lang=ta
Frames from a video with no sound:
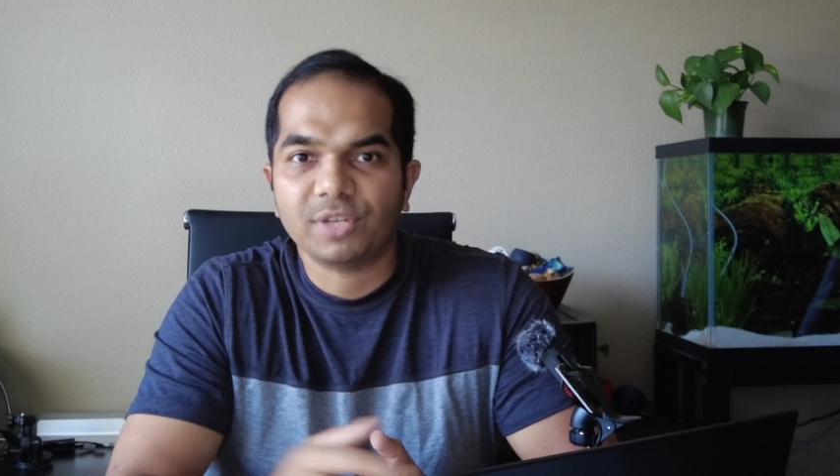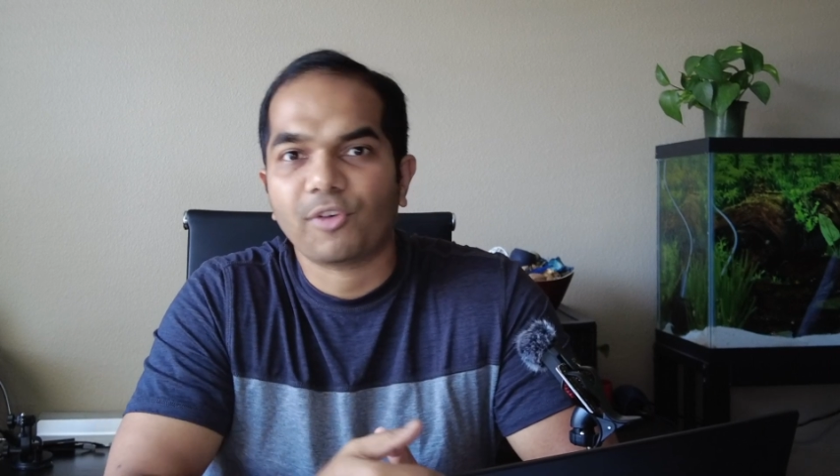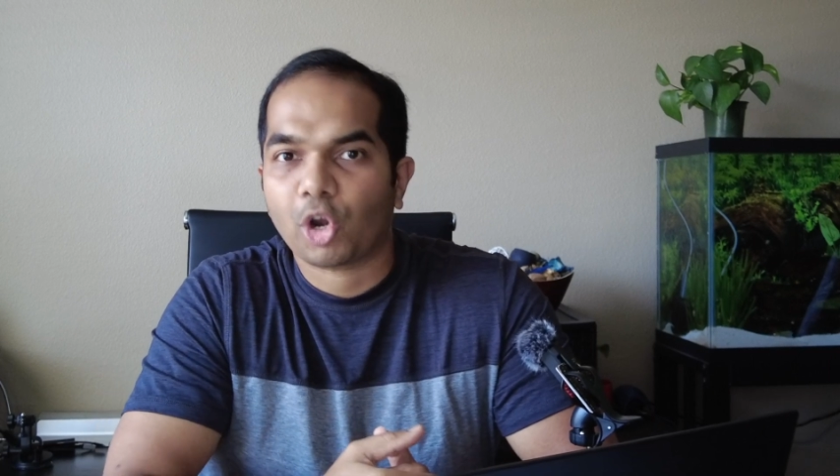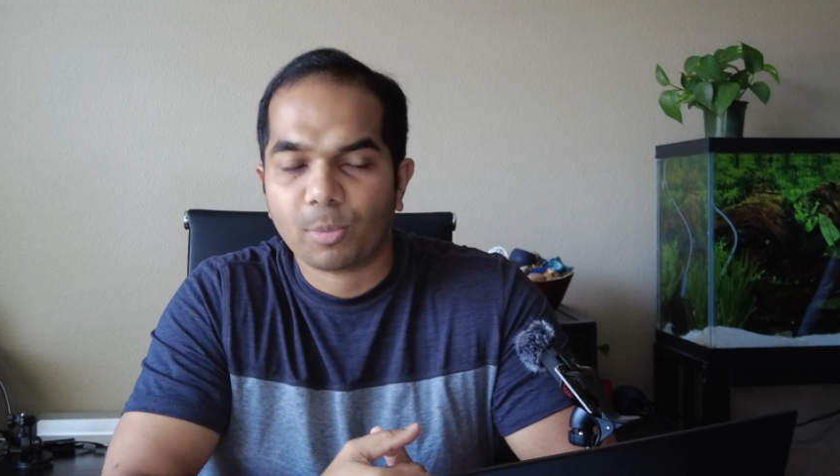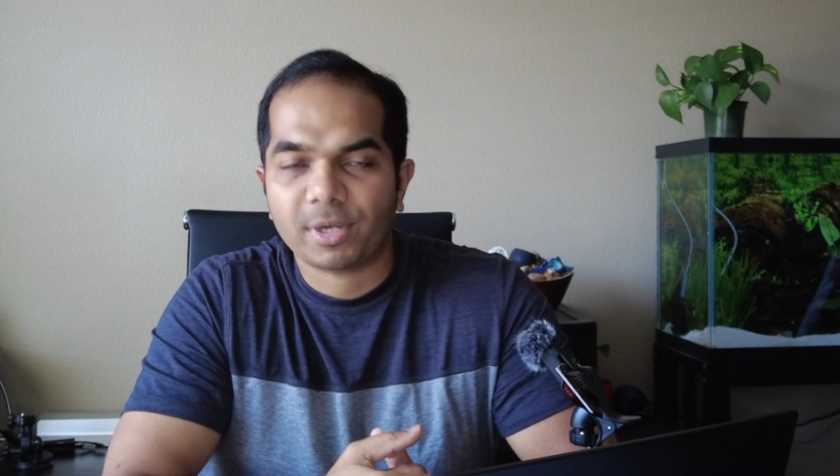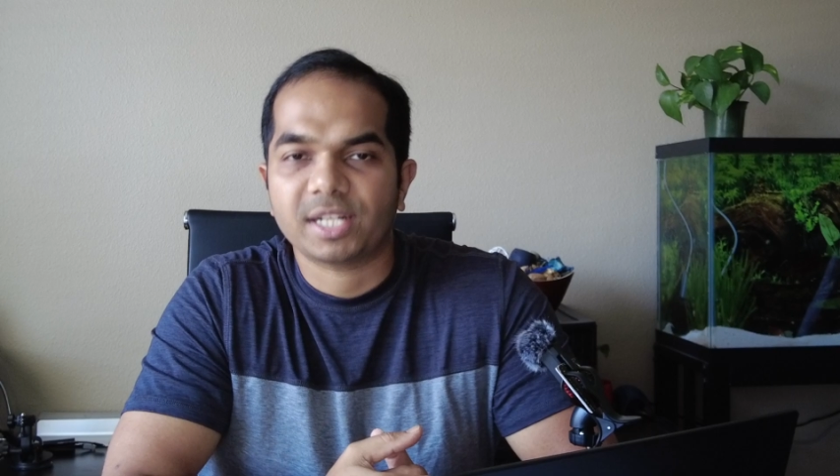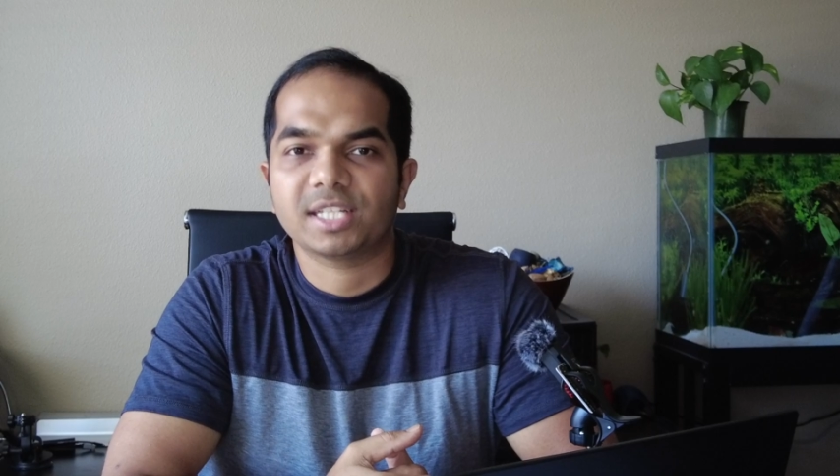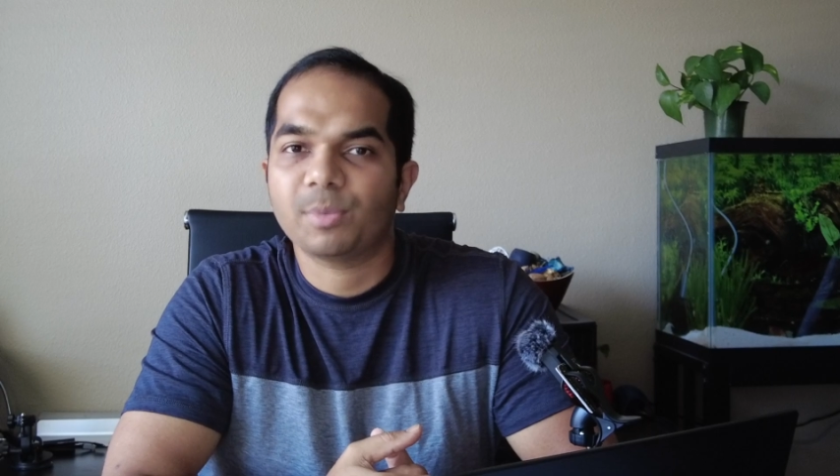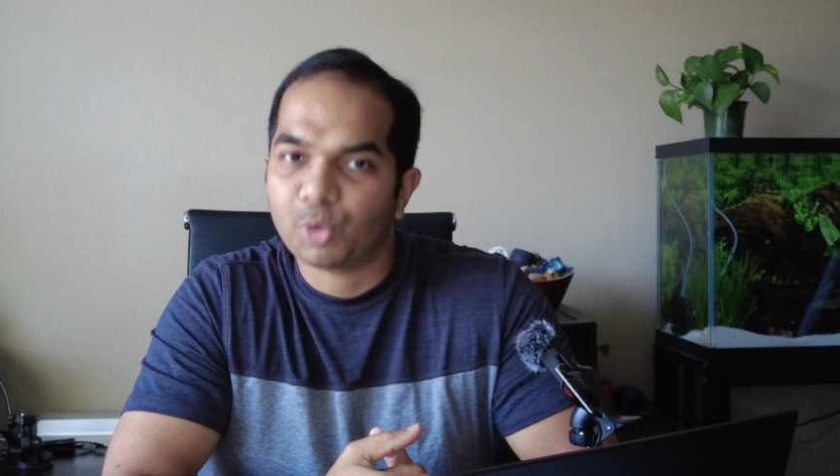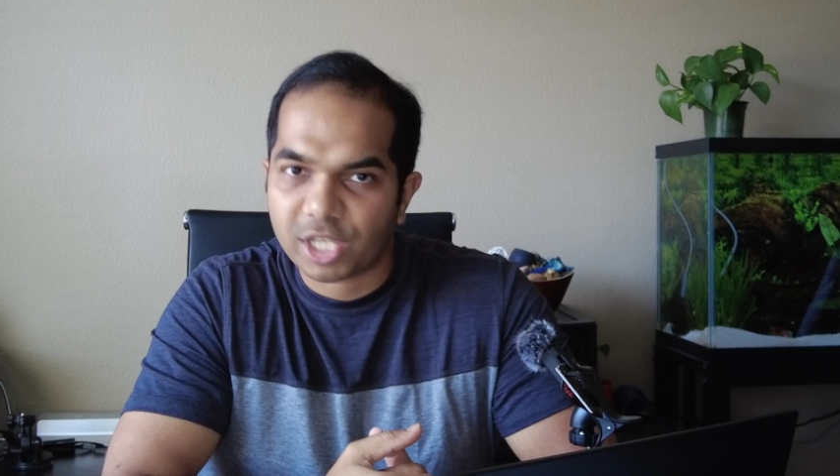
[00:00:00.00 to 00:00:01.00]
வந்து ஃபாலோ
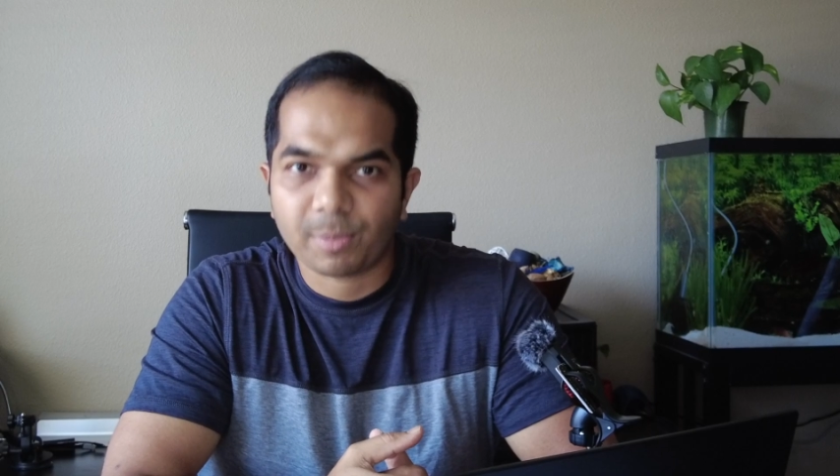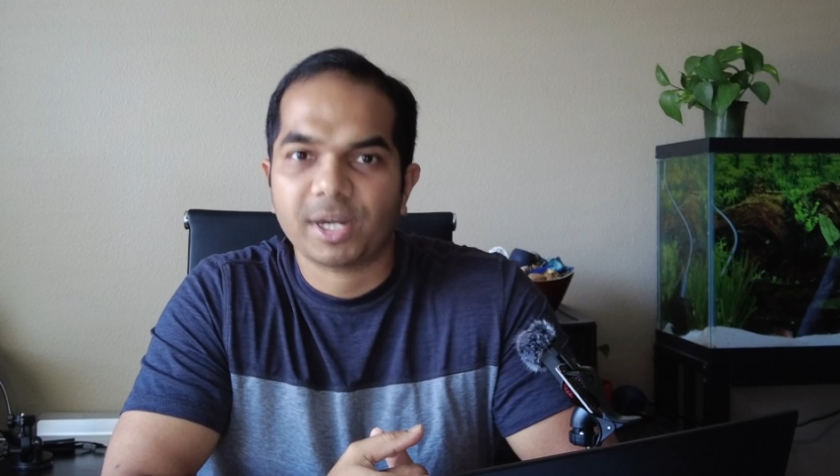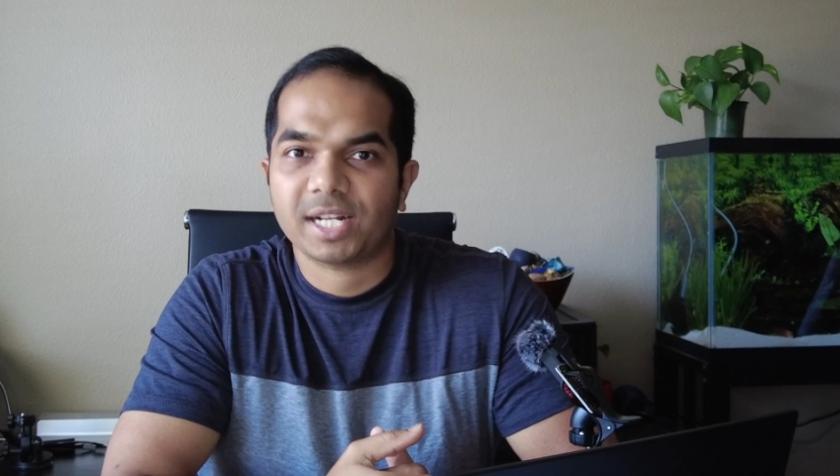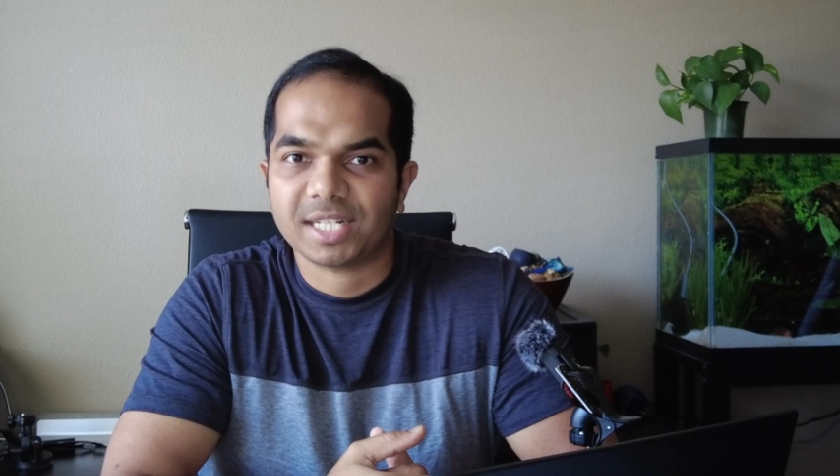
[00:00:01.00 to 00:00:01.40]
பண்ணுறதுக்கு முக்கியமான